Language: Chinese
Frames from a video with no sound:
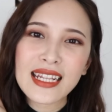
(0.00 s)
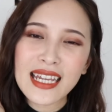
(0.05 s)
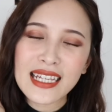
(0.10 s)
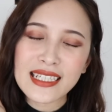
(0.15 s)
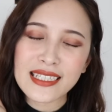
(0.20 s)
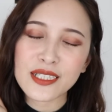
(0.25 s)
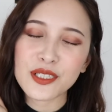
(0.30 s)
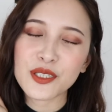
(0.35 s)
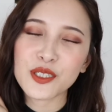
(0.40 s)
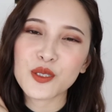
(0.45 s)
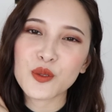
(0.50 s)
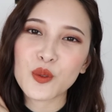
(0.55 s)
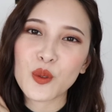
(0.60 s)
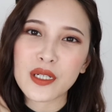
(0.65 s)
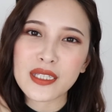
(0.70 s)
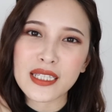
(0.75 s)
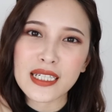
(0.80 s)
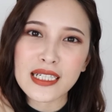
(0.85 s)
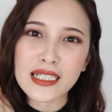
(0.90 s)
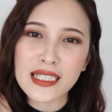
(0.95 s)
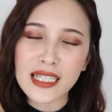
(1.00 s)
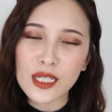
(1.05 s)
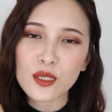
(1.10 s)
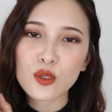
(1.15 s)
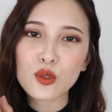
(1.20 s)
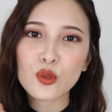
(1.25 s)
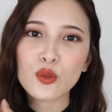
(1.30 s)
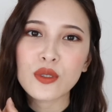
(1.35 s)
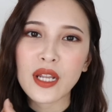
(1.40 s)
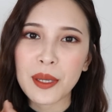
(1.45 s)
以上就是我的年
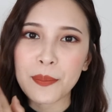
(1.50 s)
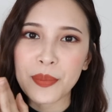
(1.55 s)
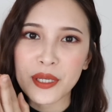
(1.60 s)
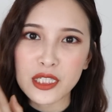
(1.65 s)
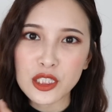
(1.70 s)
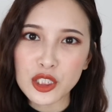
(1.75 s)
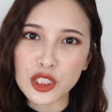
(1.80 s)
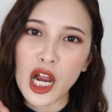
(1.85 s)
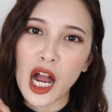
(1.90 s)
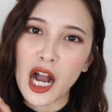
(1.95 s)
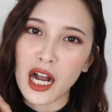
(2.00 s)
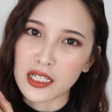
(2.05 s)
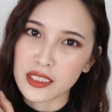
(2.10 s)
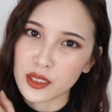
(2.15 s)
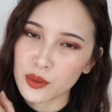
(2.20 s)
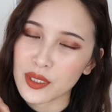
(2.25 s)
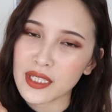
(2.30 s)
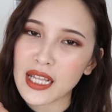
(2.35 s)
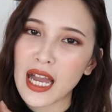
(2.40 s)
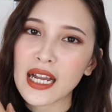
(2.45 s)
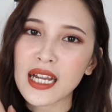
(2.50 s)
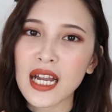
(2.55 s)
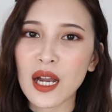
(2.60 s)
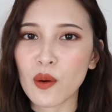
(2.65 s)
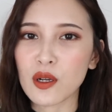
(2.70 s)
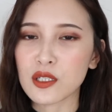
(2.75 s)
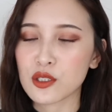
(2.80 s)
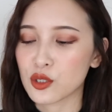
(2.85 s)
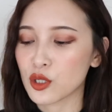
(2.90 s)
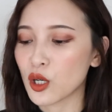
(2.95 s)
度雷品赏，希望大家看
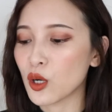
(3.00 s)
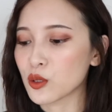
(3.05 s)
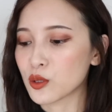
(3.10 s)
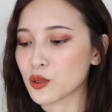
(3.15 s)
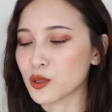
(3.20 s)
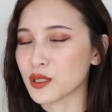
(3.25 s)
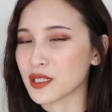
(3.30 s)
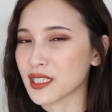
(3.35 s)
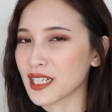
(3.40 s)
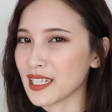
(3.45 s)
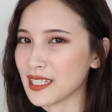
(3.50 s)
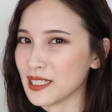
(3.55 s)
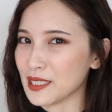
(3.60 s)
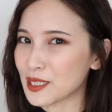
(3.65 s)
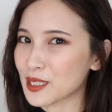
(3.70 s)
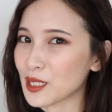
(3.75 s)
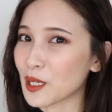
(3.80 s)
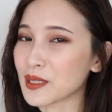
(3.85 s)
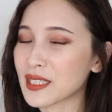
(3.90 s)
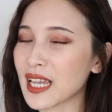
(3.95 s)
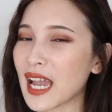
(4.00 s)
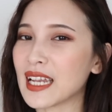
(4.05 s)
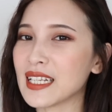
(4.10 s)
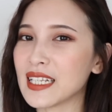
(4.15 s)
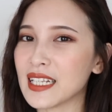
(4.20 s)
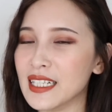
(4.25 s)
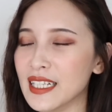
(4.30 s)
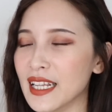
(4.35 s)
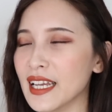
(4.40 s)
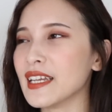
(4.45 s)
完之后就是可以少踩一
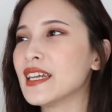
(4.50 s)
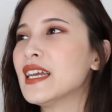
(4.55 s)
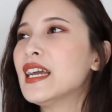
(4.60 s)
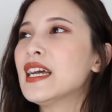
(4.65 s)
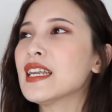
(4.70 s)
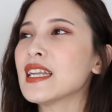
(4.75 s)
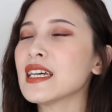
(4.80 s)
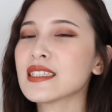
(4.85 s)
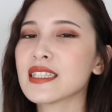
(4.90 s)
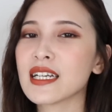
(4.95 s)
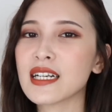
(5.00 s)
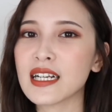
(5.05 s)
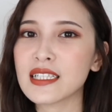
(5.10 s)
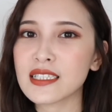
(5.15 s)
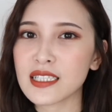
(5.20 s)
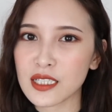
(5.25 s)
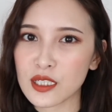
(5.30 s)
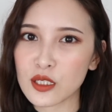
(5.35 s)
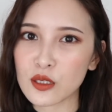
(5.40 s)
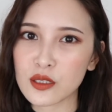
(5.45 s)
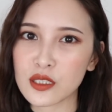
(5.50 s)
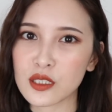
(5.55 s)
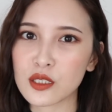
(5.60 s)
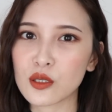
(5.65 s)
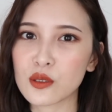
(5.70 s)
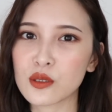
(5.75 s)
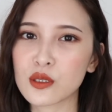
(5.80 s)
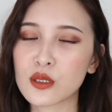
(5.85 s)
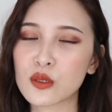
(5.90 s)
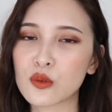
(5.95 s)
点雷。那当然这些东西
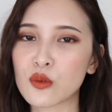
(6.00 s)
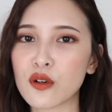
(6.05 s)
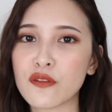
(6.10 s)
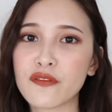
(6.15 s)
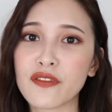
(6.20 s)
都是我